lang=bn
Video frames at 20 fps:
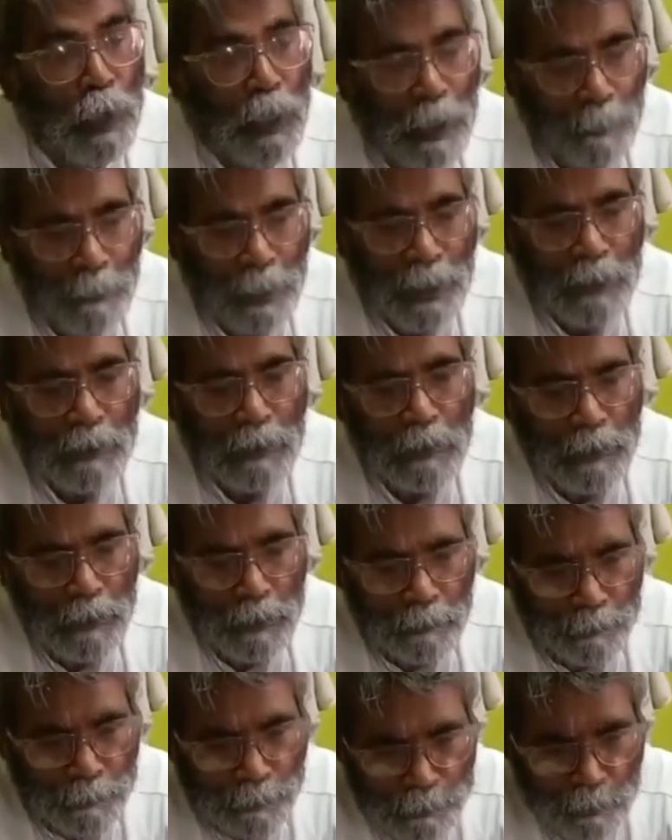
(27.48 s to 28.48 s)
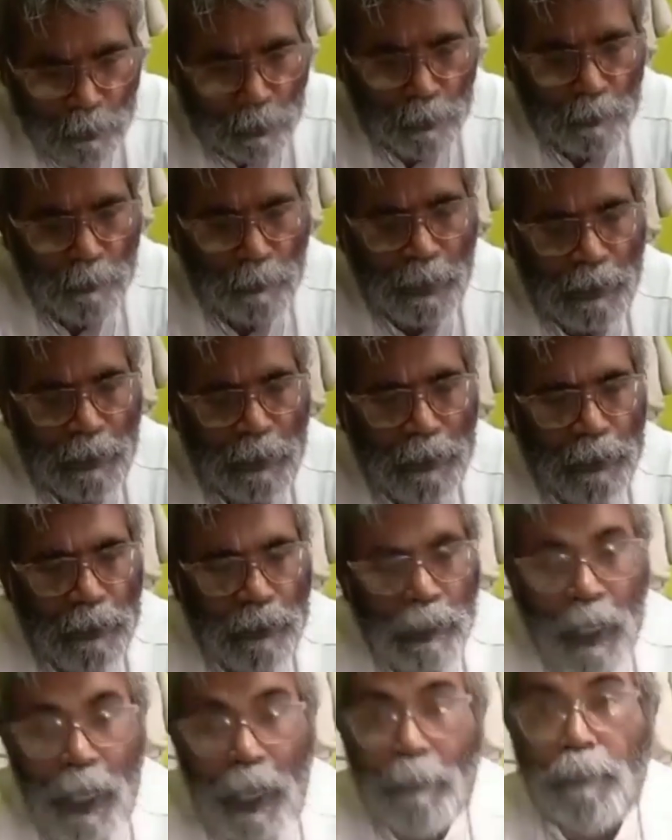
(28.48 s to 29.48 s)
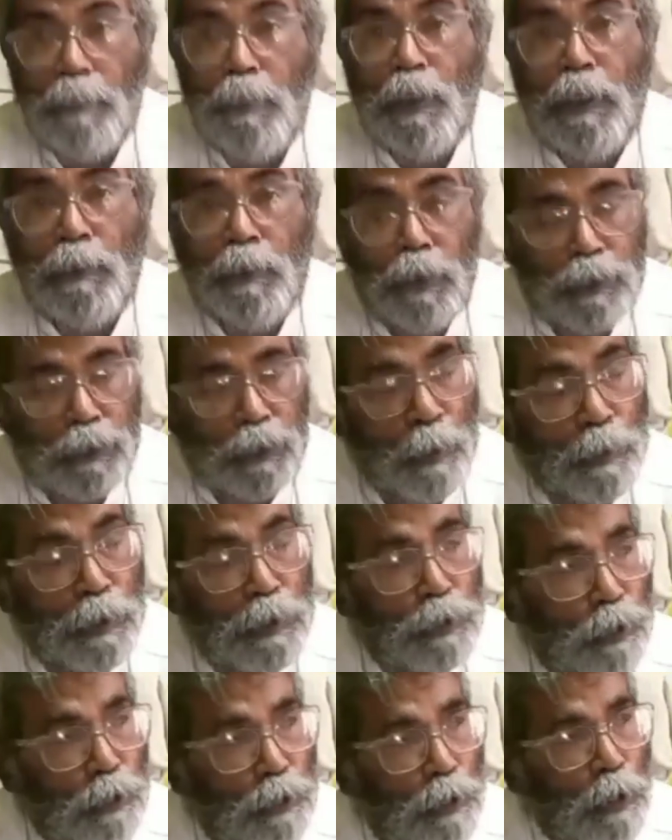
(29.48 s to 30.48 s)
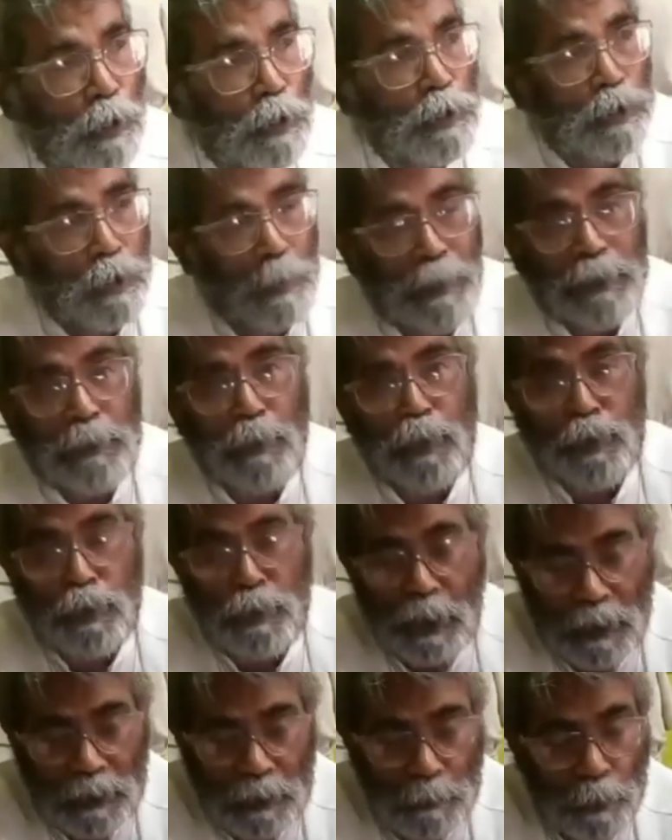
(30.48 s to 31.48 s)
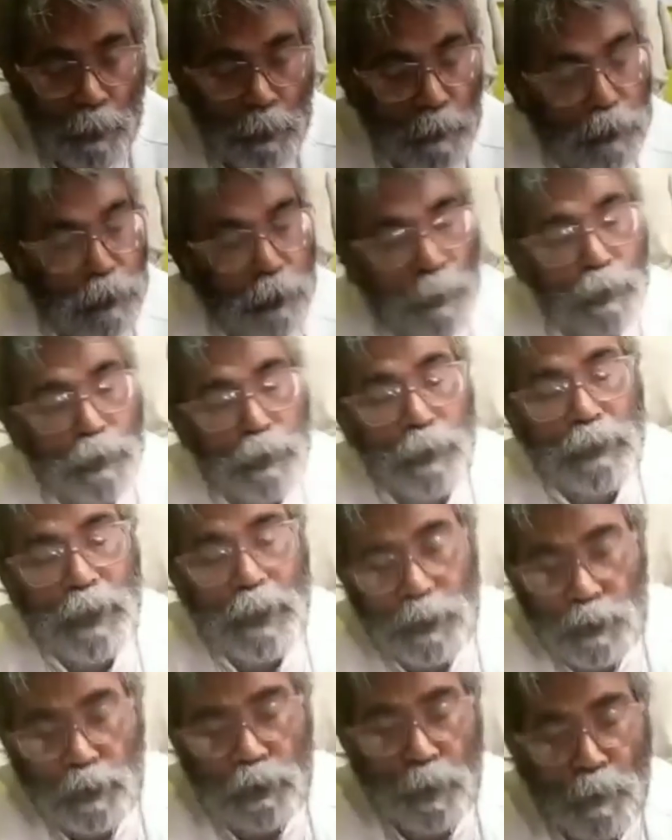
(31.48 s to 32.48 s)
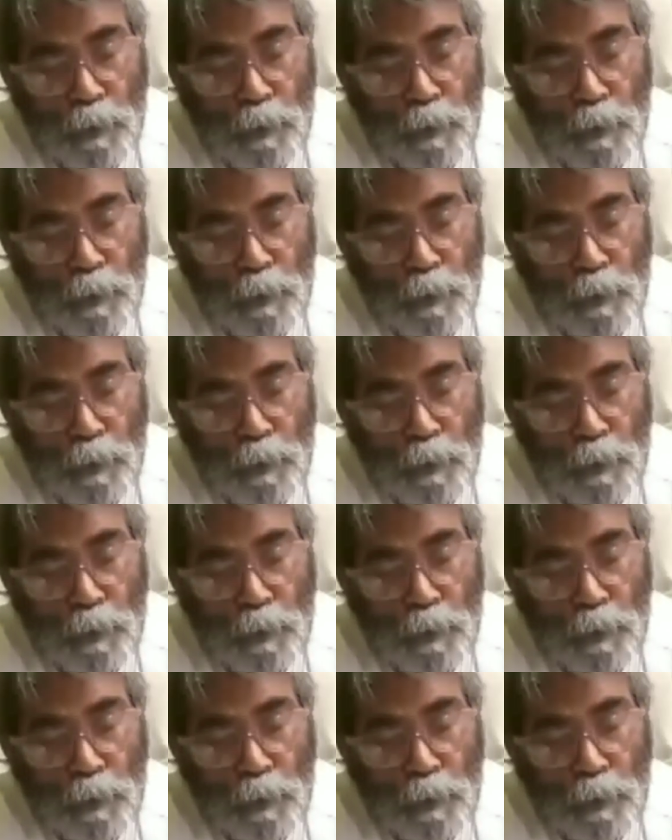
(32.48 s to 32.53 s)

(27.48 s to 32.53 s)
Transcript: আমার ভিডিও ভাইরালে আমি বলবো সমস্ত সমাজ বন্ধুদেরকে বলবো সমস্ত জাতি